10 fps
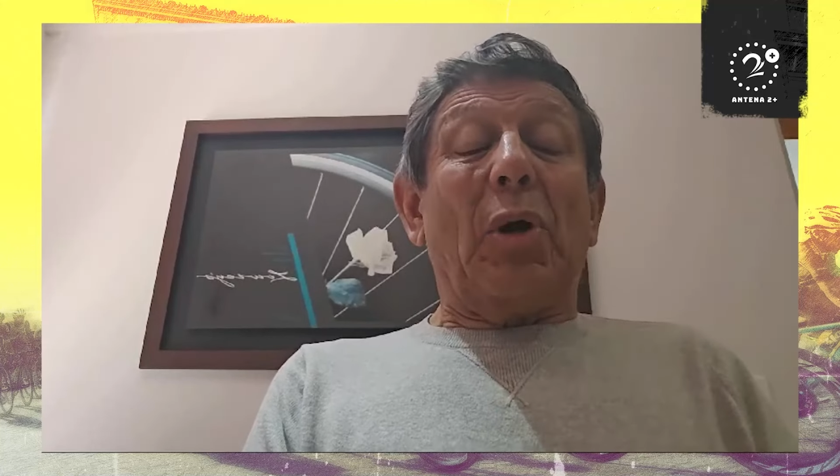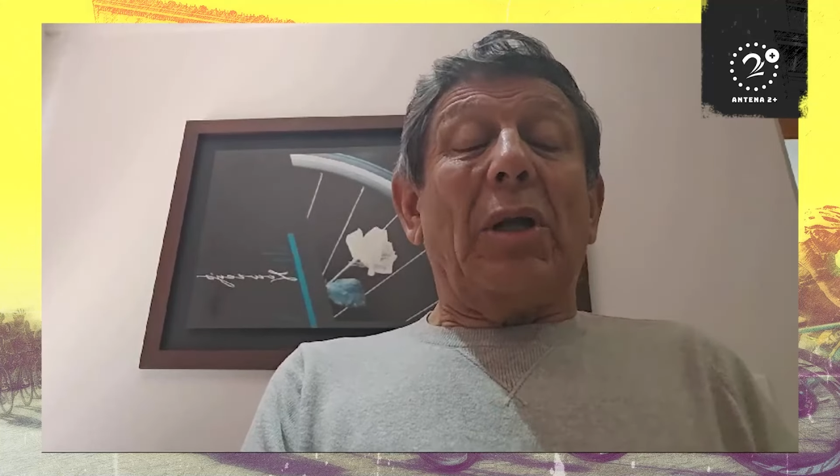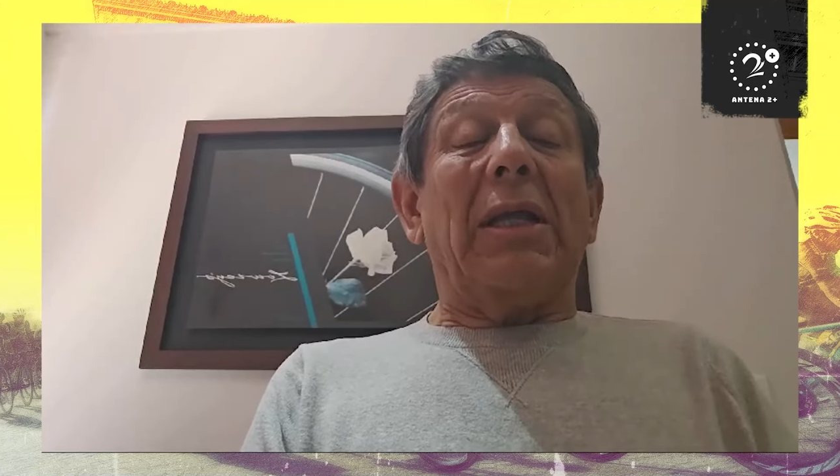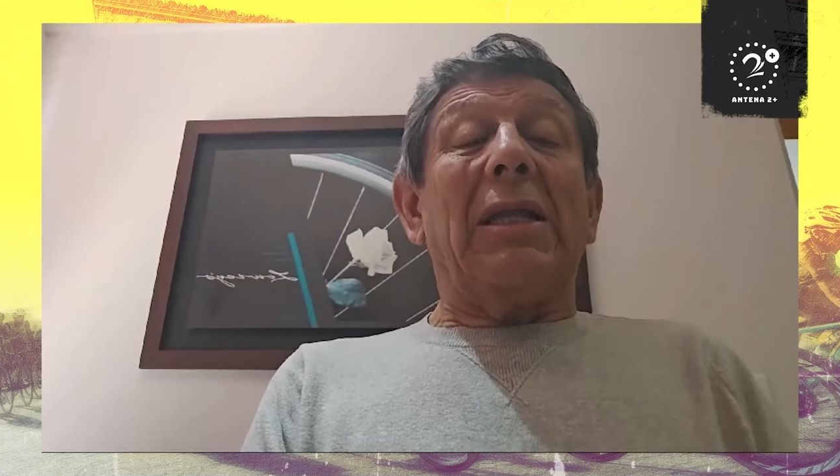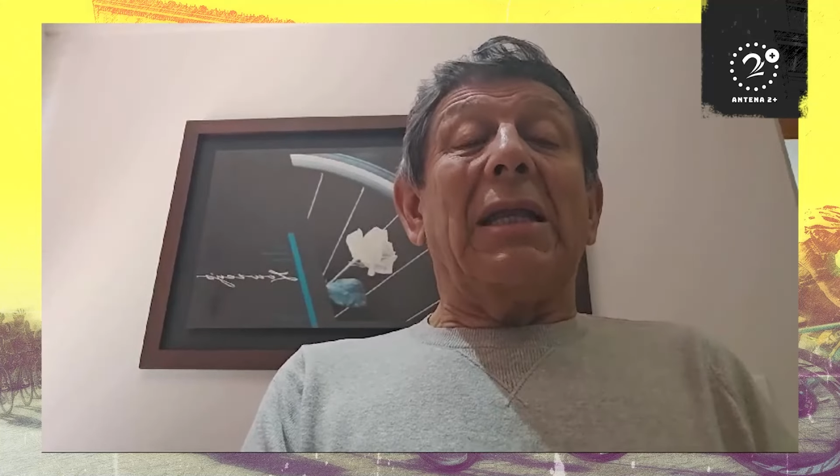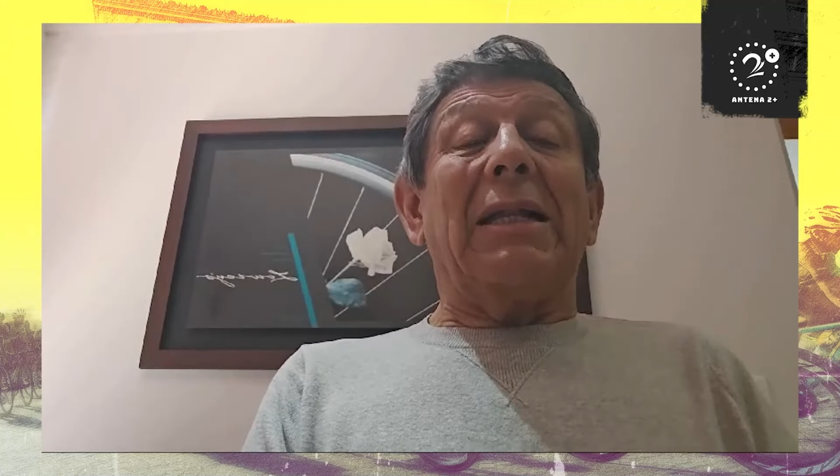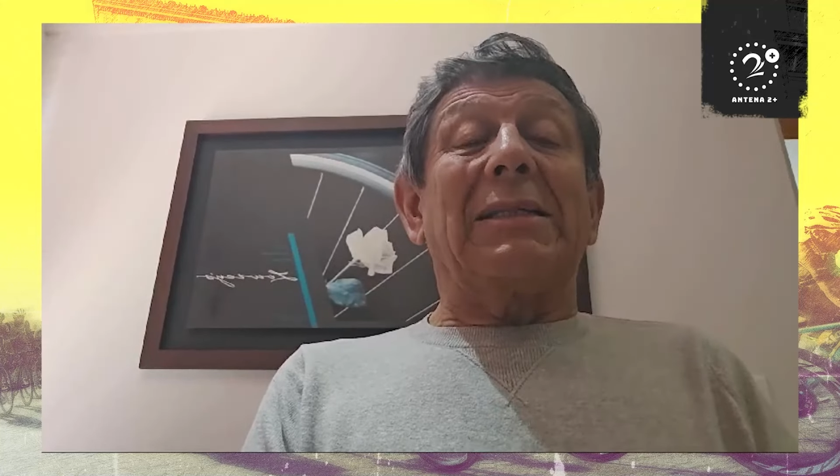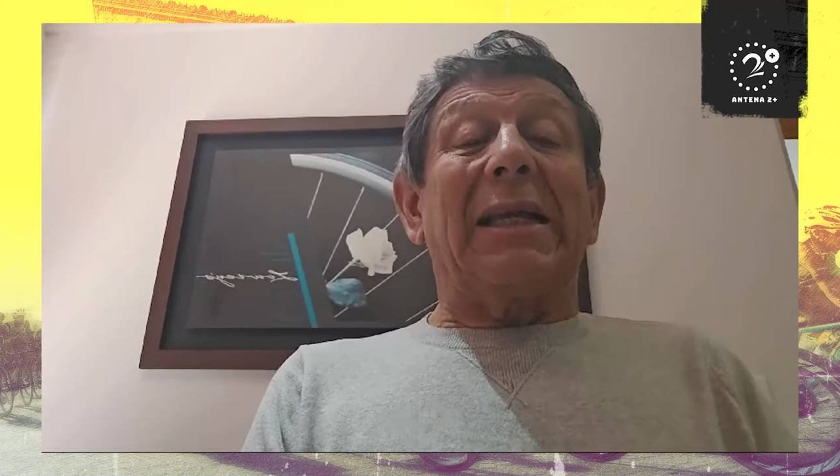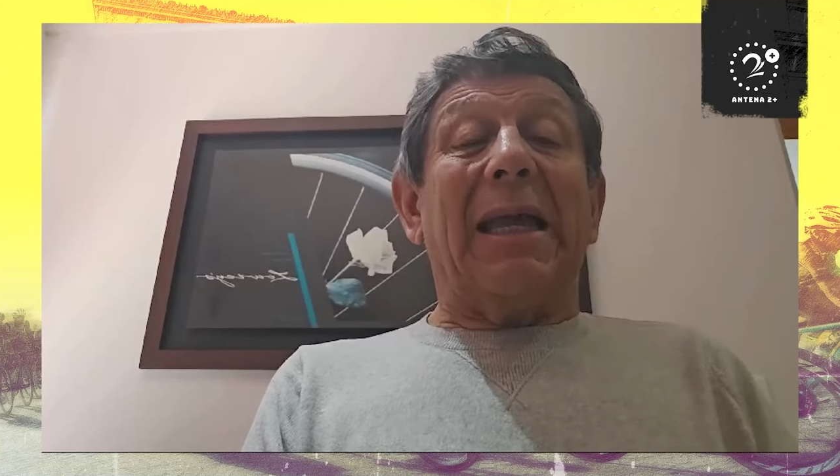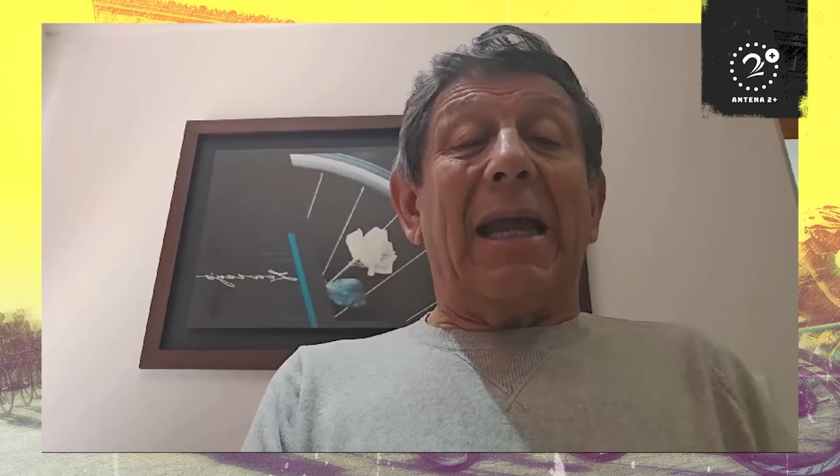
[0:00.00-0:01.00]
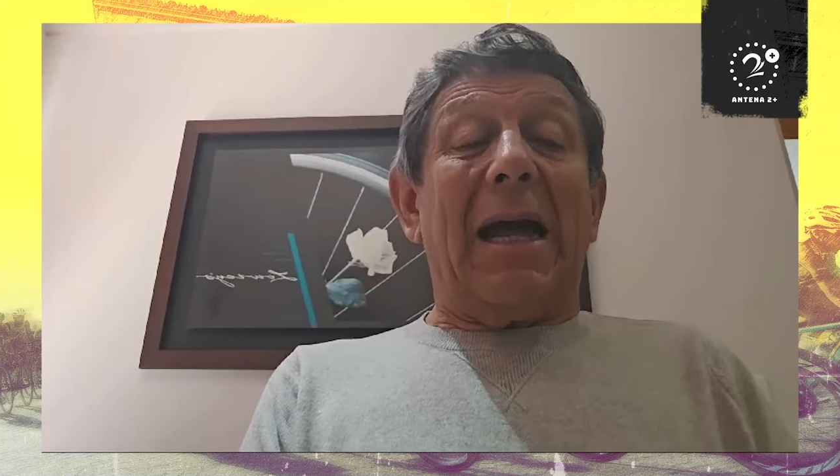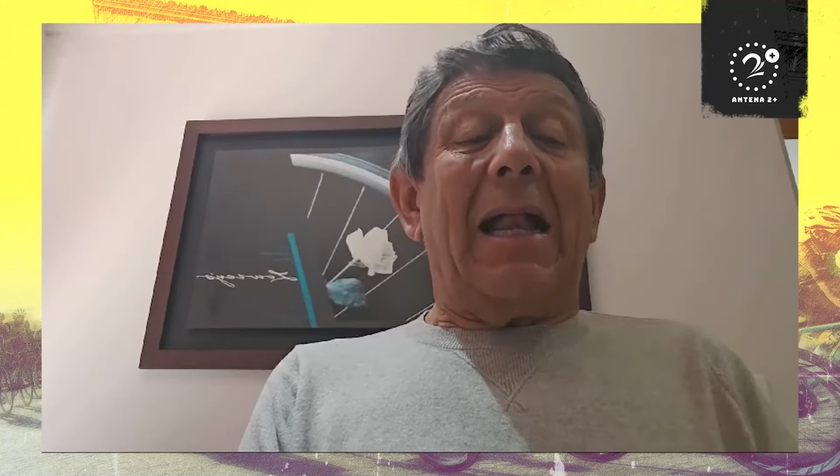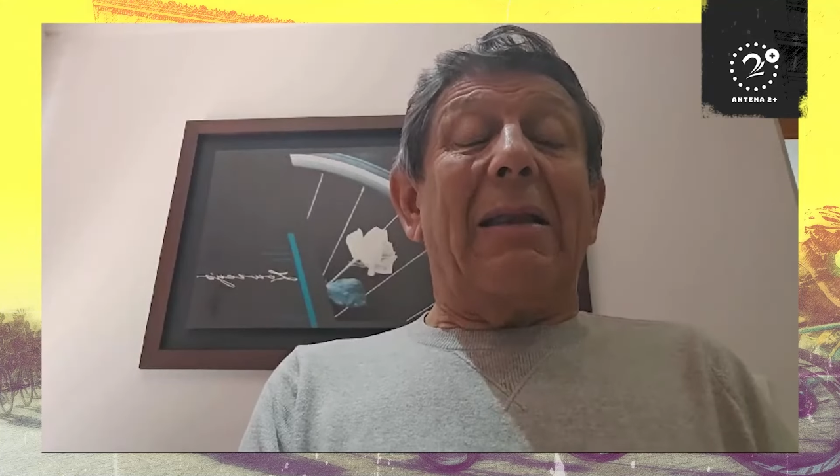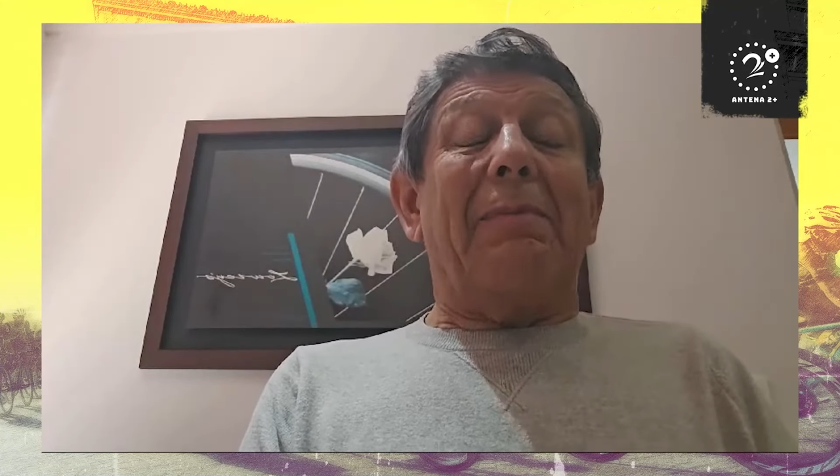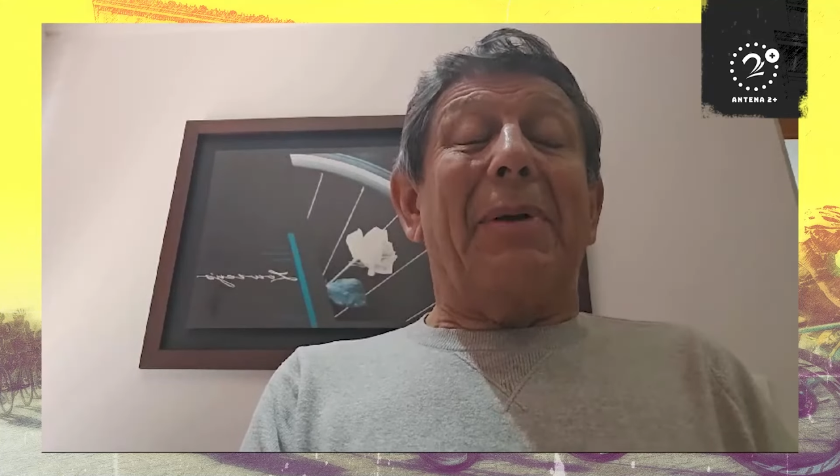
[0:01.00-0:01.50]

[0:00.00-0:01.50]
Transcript: Poggi y él sigue al